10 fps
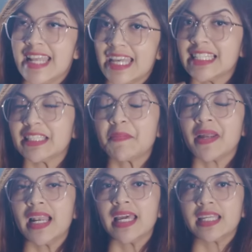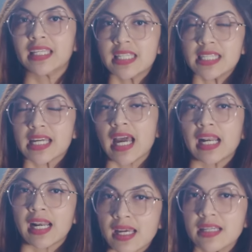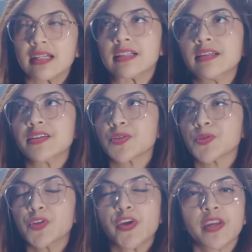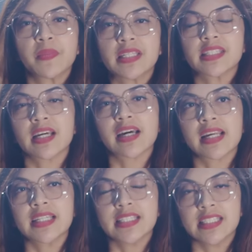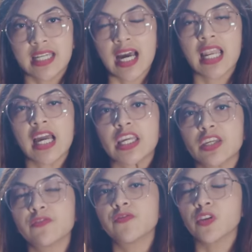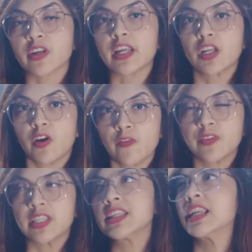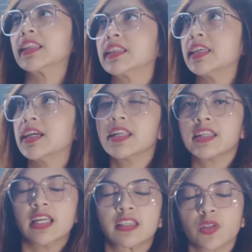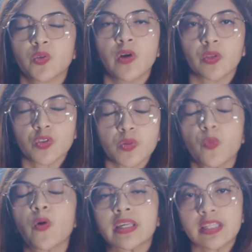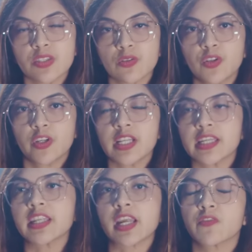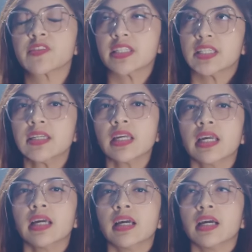dan ditambah lagi sekarang uh, studionya bincang ranjang lagi full renov jadi di lantai tiga dan di lantai dua tuh semuanya studionya lagi di renov jadi